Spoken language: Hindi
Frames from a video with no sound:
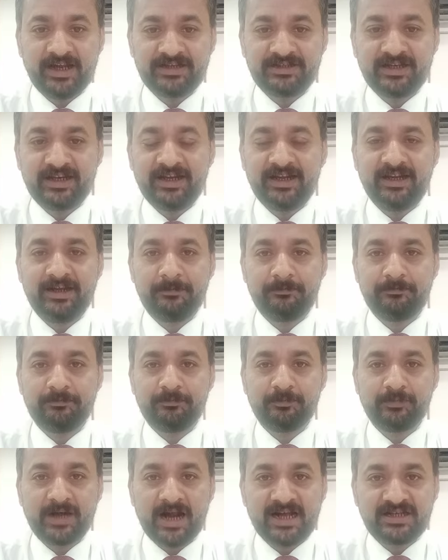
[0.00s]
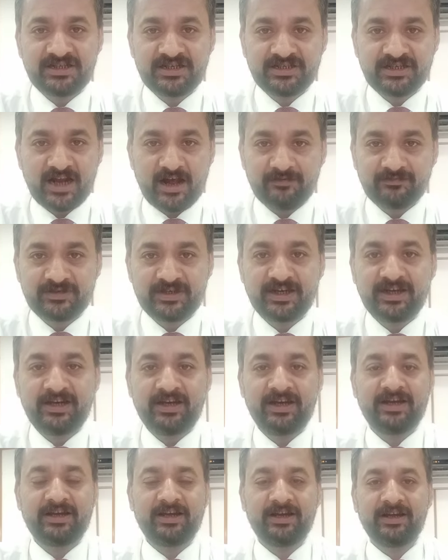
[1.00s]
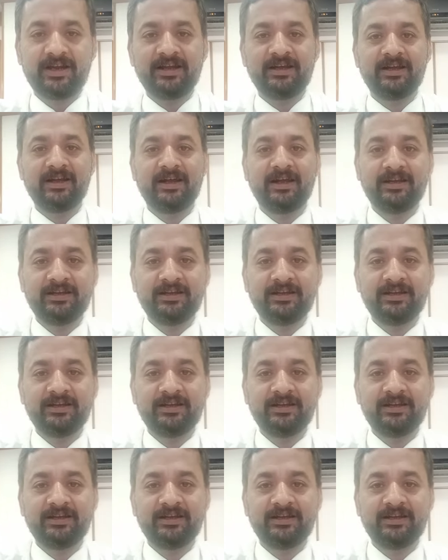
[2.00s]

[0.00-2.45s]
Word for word: एक्चुअली ब्रांच स्टाफ से रिलेटेड नहीं